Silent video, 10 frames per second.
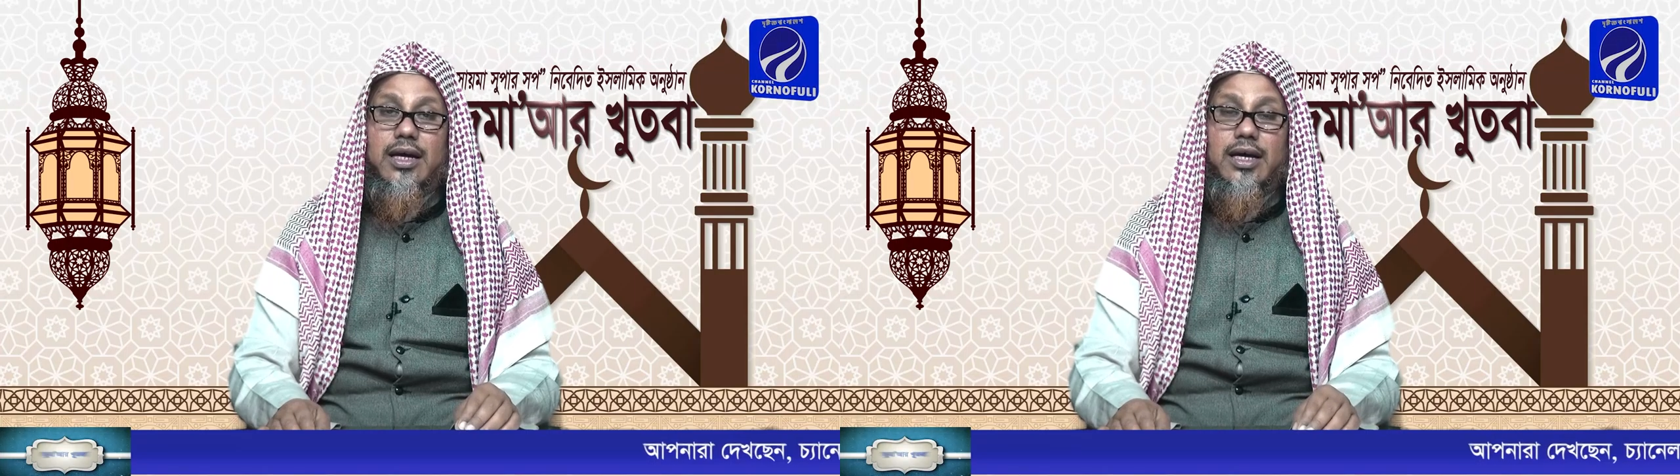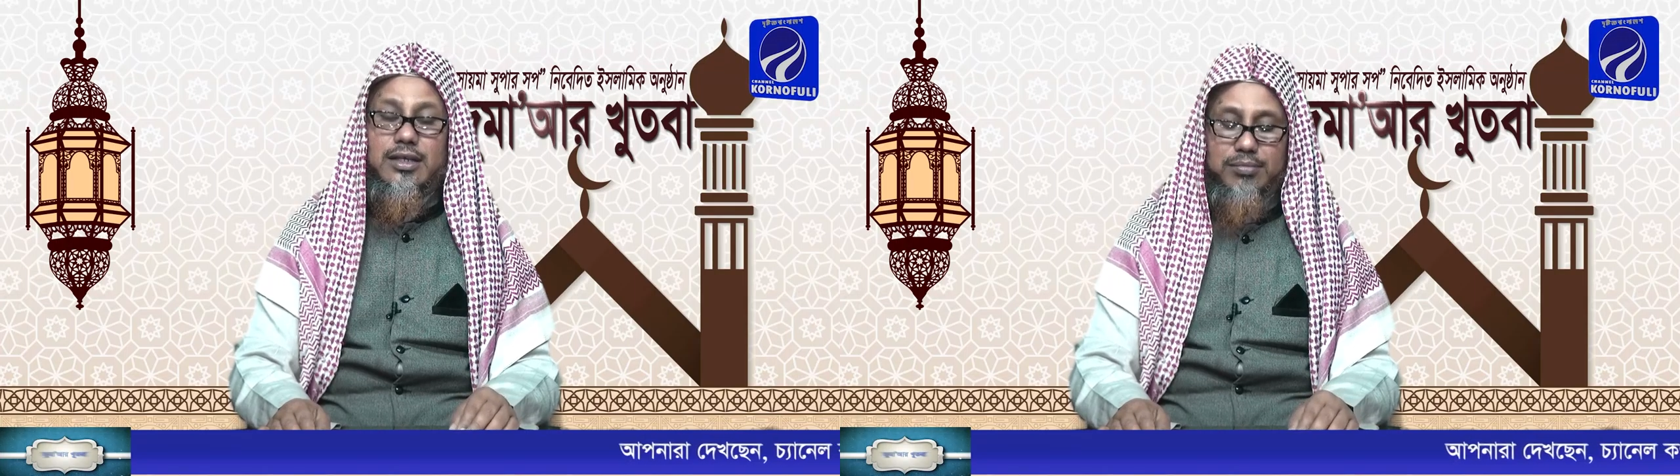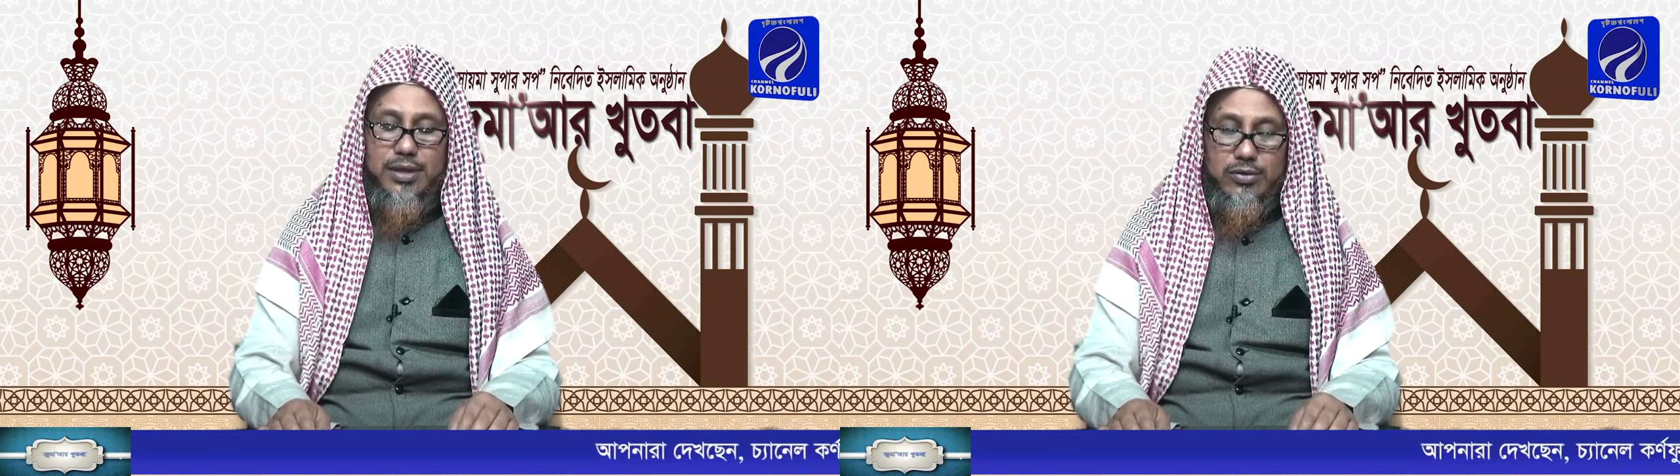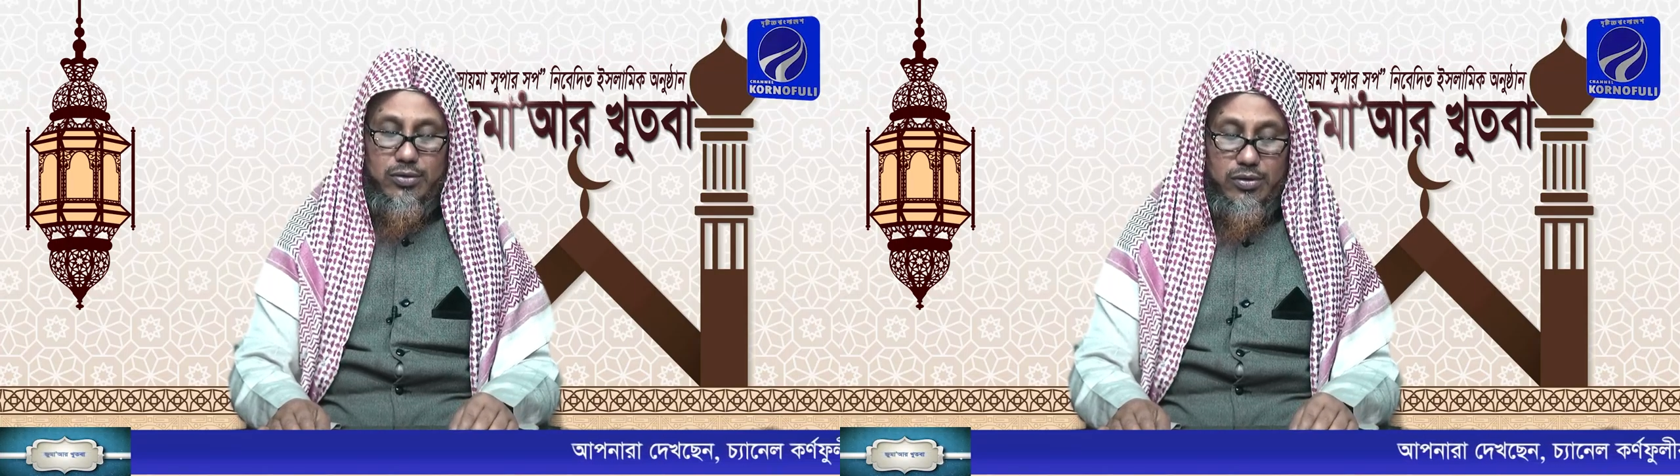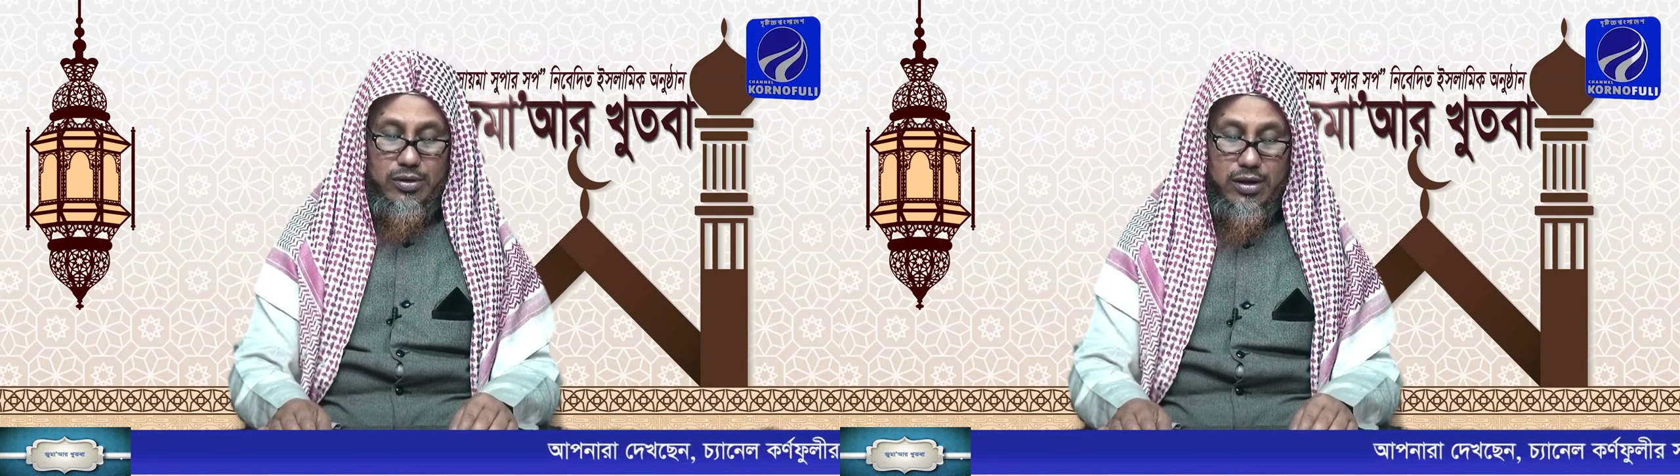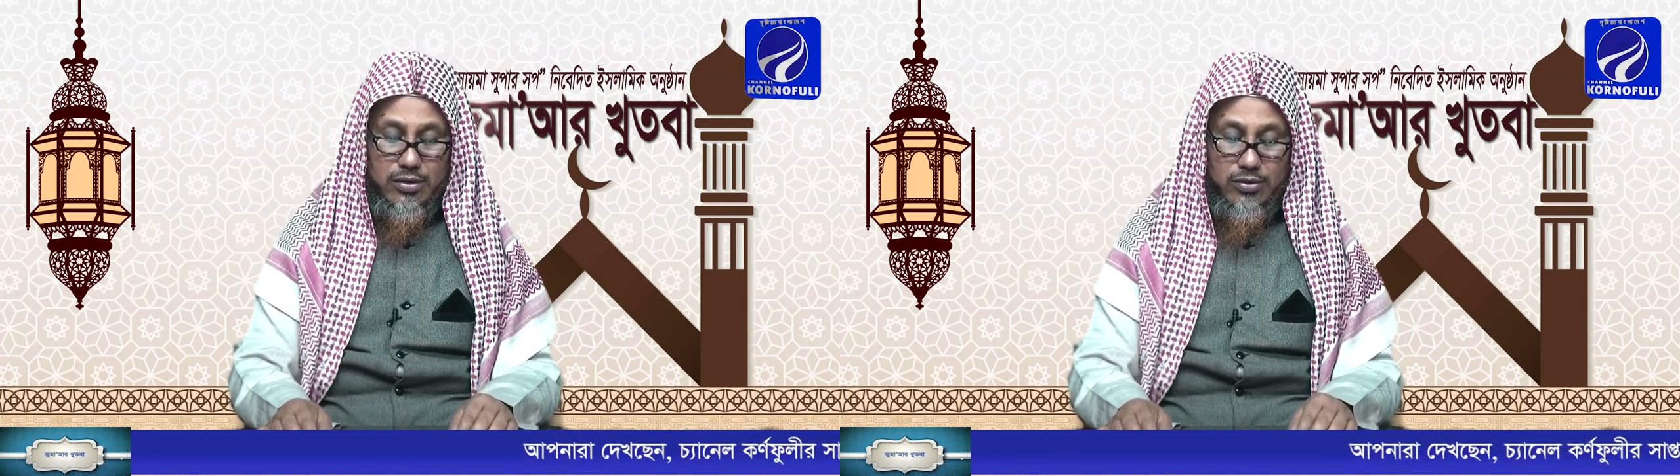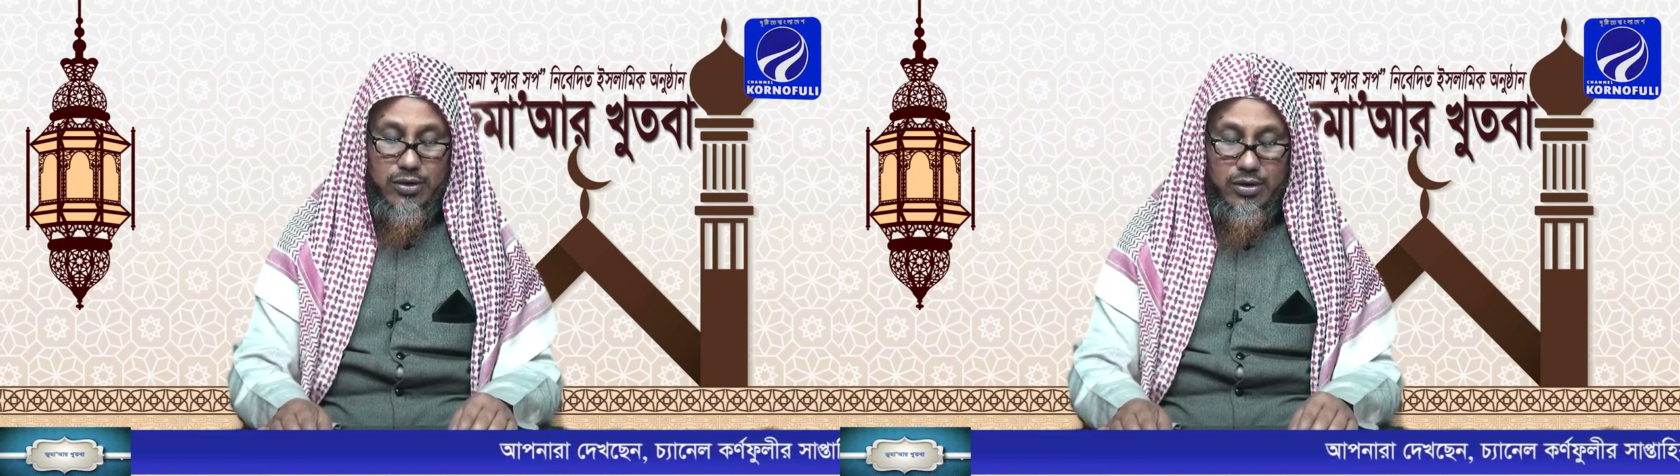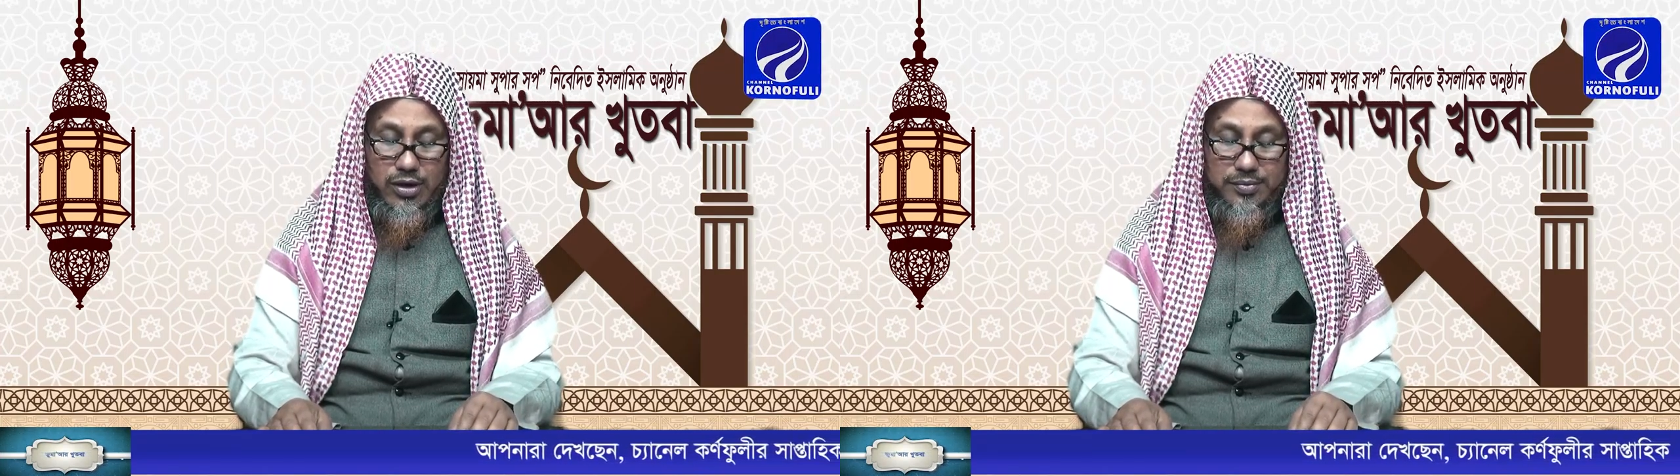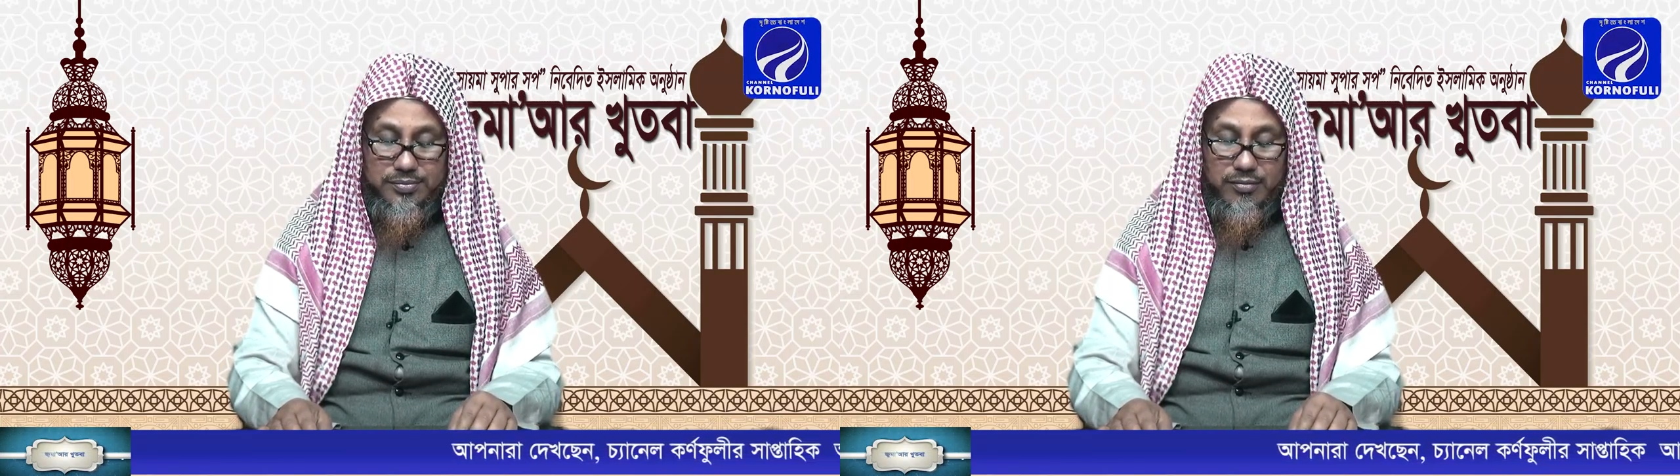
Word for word: একমাত্র আল্লাহ